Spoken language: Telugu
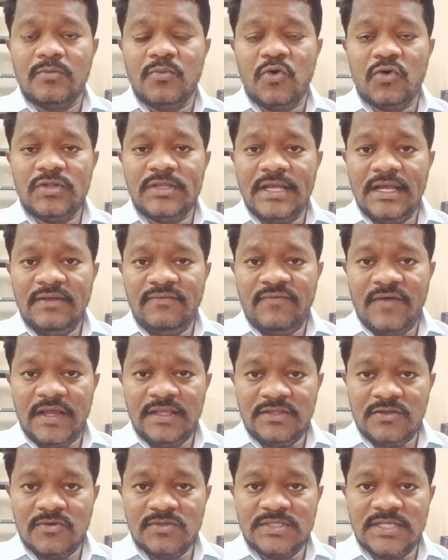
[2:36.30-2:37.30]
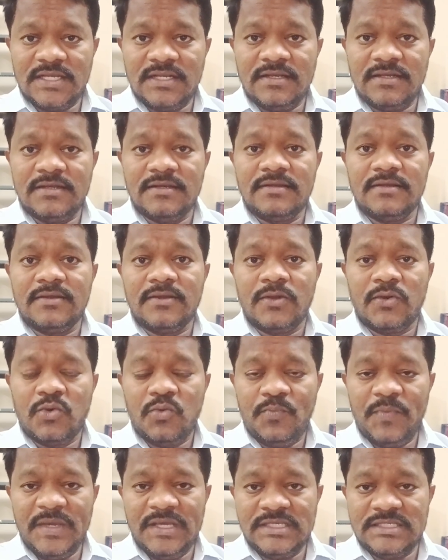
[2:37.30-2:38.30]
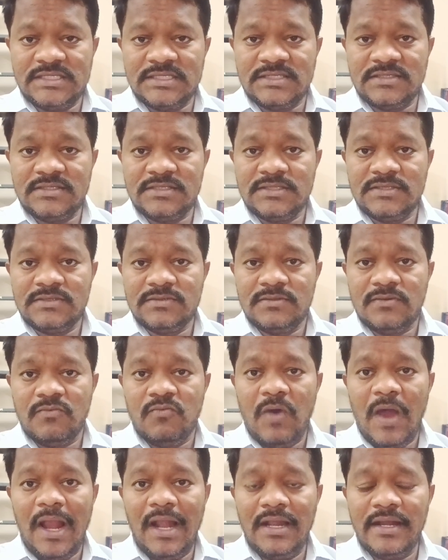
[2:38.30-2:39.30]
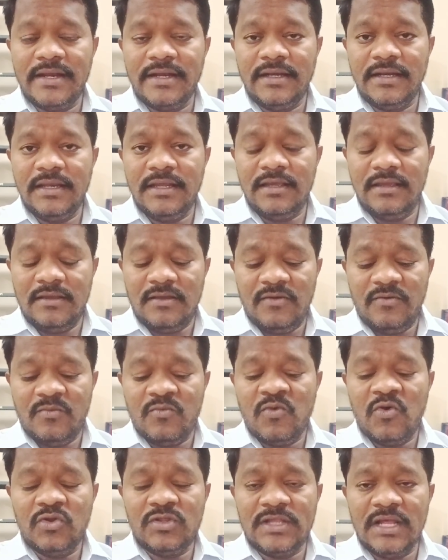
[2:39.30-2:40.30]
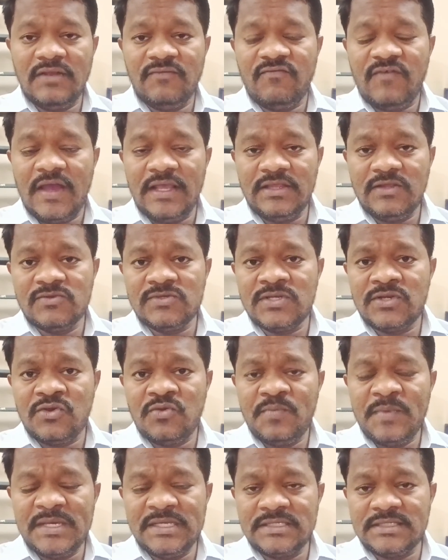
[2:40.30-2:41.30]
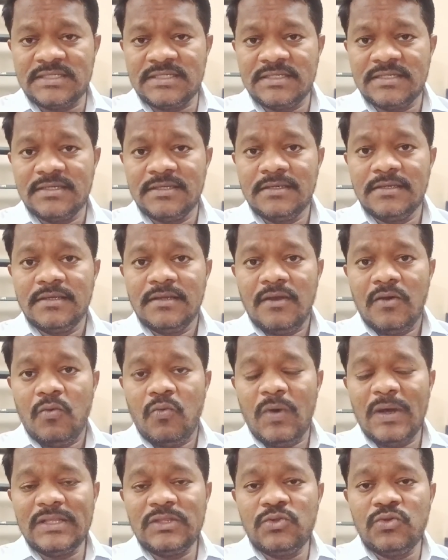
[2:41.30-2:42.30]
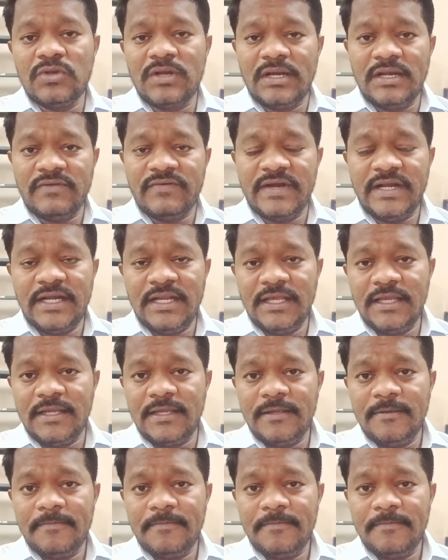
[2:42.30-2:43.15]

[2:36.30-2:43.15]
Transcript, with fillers: మోర్ దాన్ ఫైవ్ థౌజండ్ రూపీస్ వాలిడిటీ మోర్ దాన్ ఫైవ్ థౌజండ్ రూపీస్ వర్త్ ఉన్నటువంటి